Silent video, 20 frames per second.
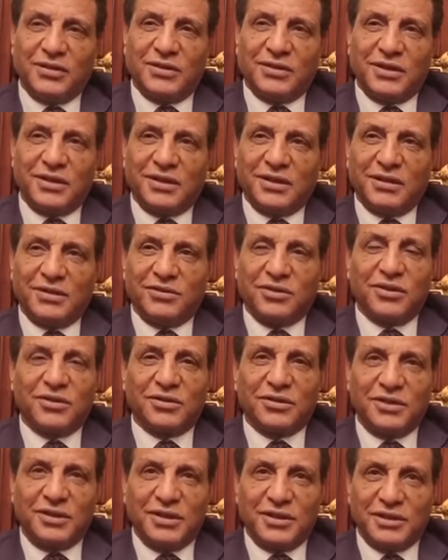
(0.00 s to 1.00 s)
انت
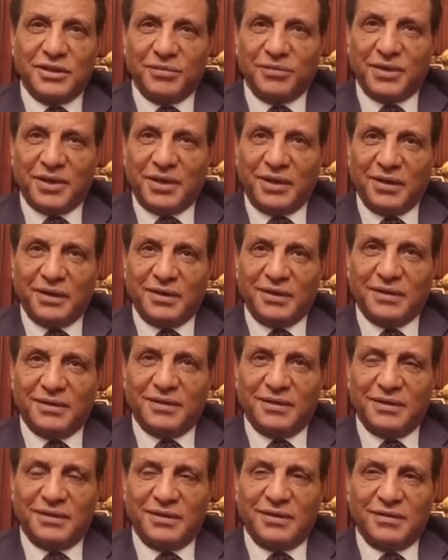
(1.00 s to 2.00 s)
اخترت النادي بتاعك
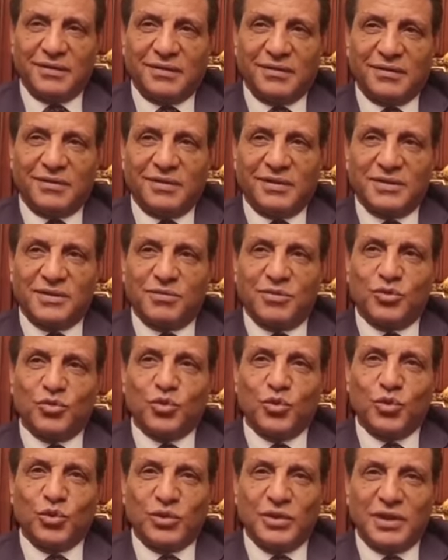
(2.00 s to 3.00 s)

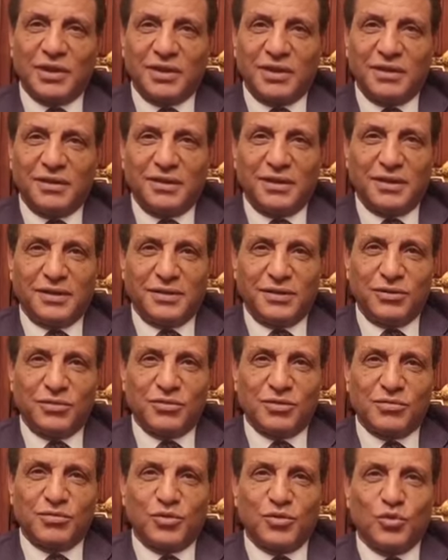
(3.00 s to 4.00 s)
اثبت وجودك
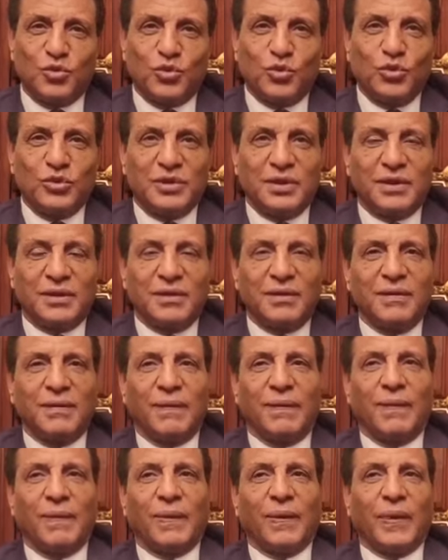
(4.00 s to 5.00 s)
للنادي واثبت وجودك
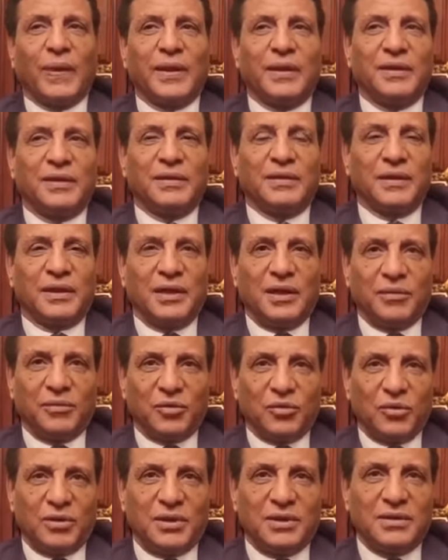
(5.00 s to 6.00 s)
ان انت
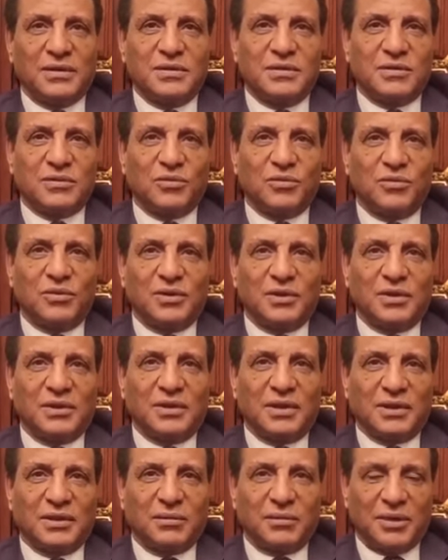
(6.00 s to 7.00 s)
لعيب كويس وان
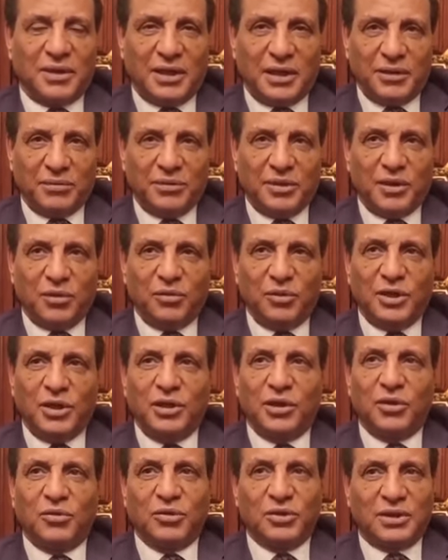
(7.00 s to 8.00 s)
انت هتبقى لعيب
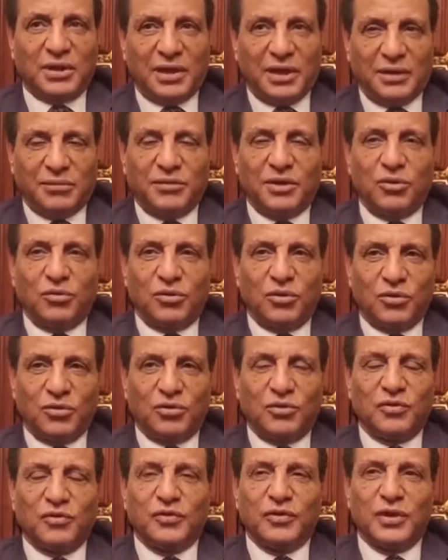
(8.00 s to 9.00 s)
دولي او انت لعيب دولي
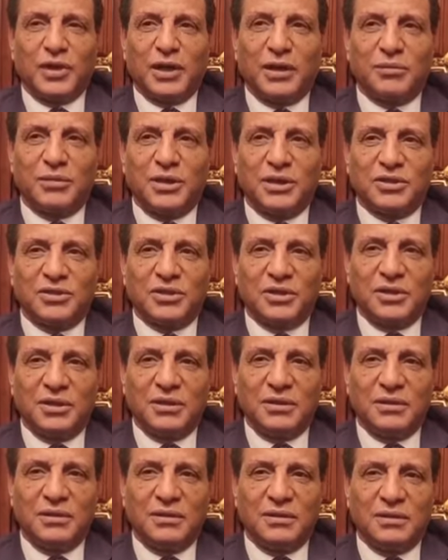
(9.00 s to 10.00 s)
كنت في منتخب
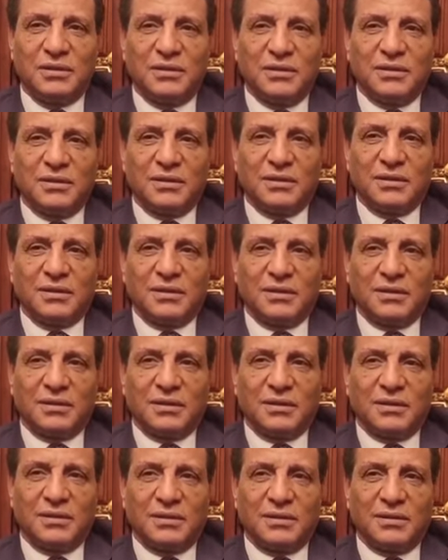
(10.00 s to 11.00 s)
الناشئين
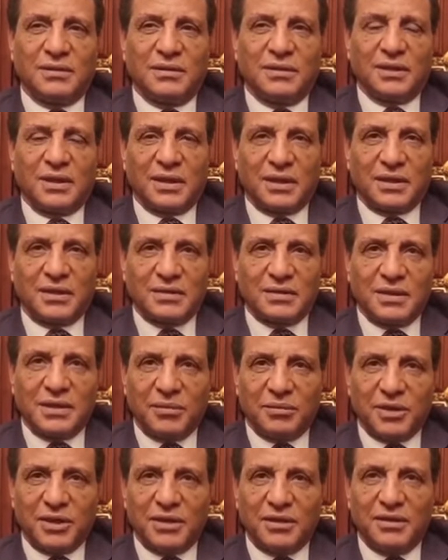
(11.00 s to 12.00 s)
آه، ركز
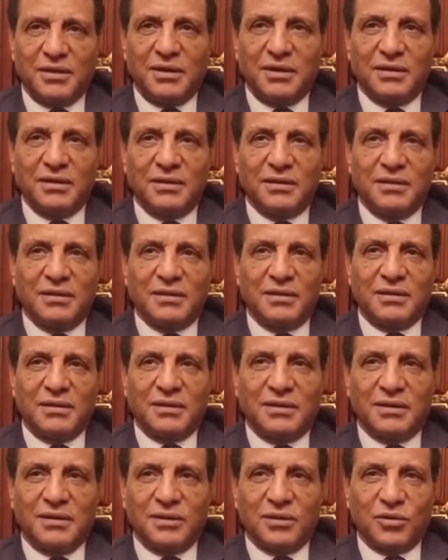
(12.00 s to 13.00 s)
جامد جدا
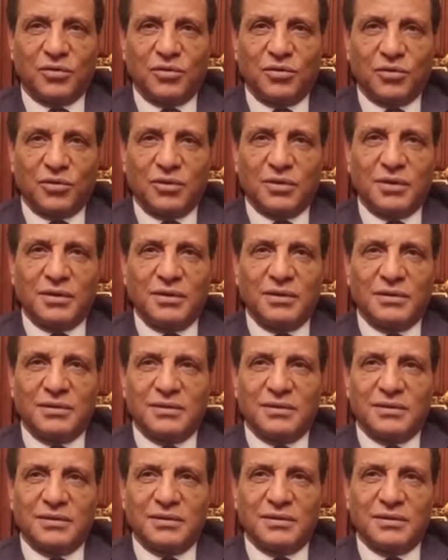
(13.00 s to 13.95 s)
ان الكوره